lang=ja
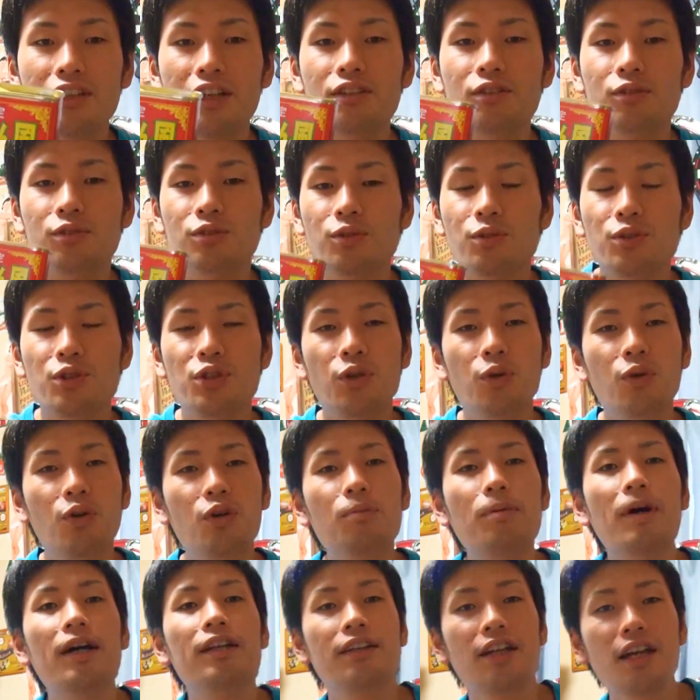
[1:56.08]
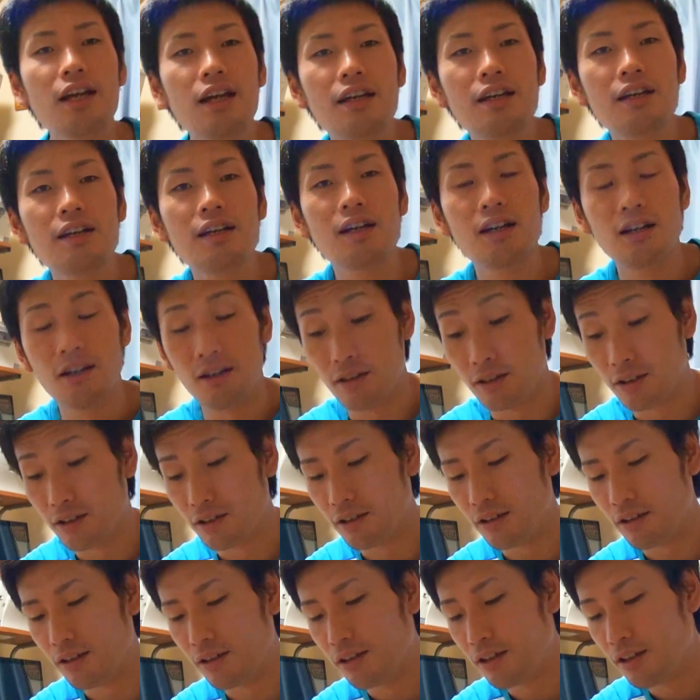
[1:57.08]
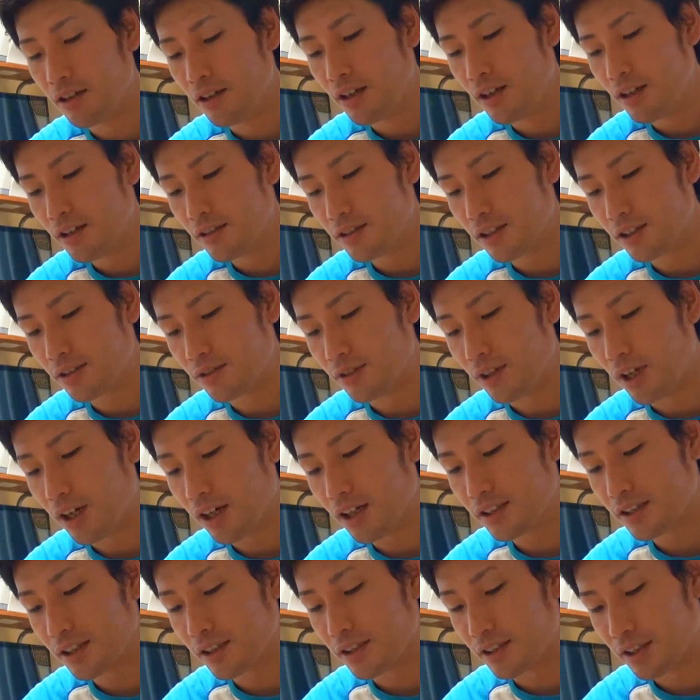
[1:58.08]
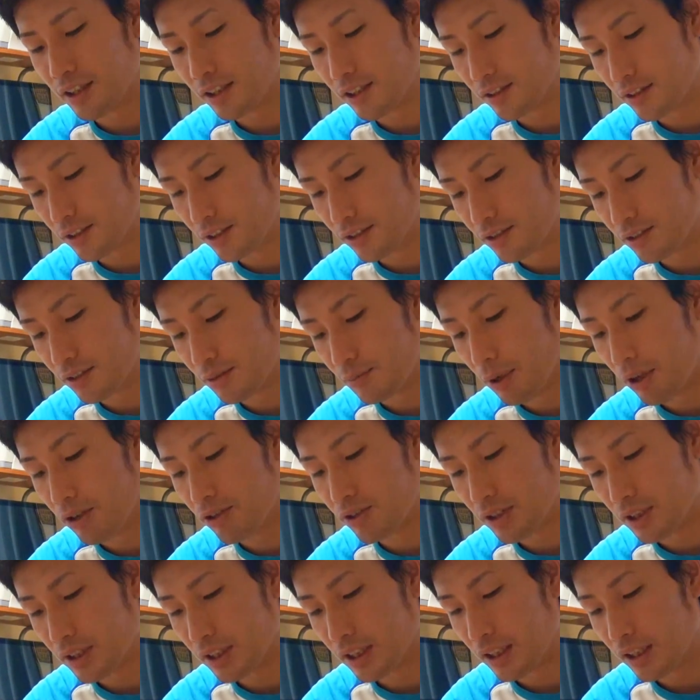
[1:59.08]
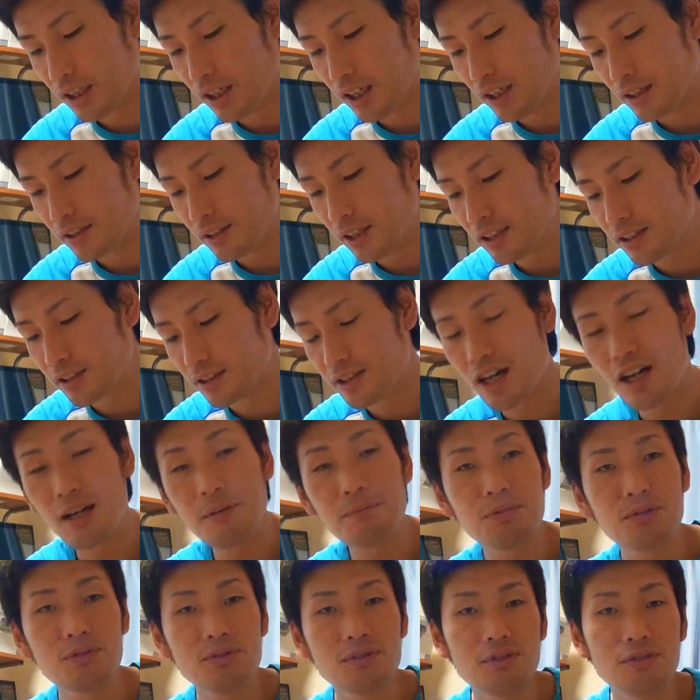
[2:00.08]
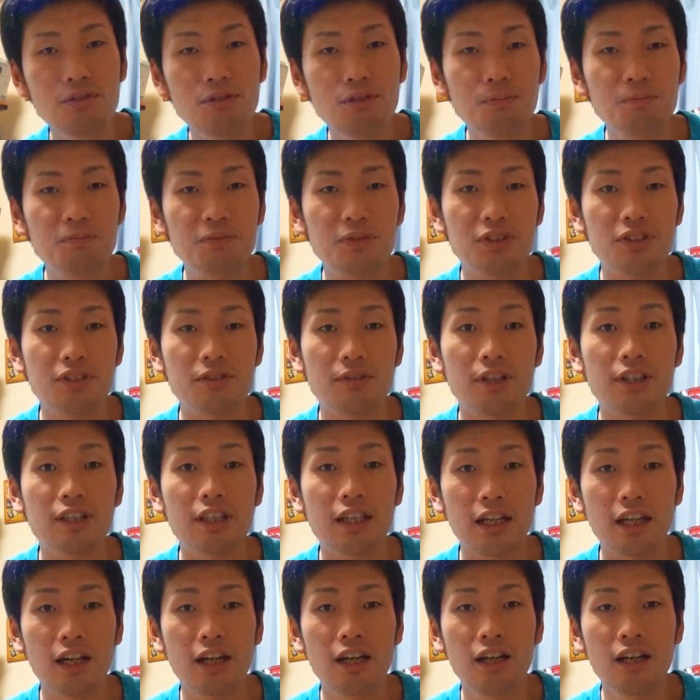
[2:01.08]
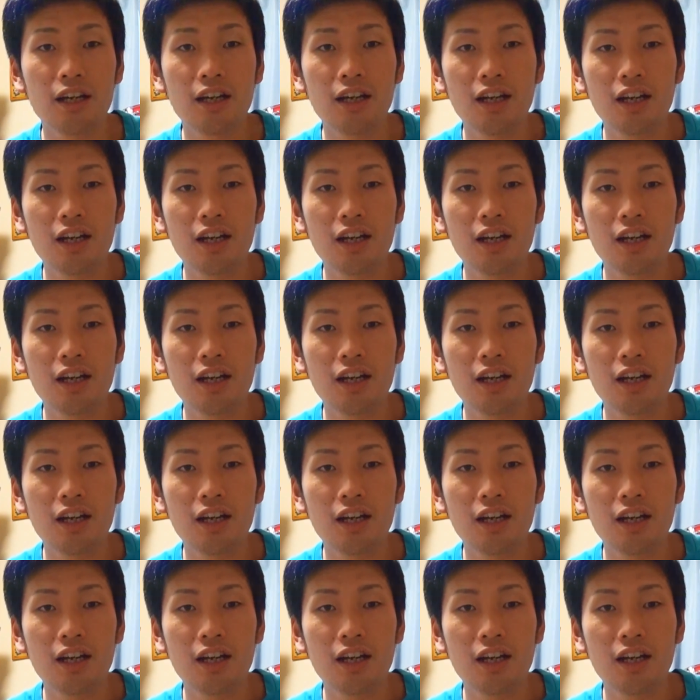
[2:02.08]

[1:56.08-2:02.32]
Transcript: あとその評判ねああと長崎限定2もあるしなぜちゃんぽん風のドロップスって言われてね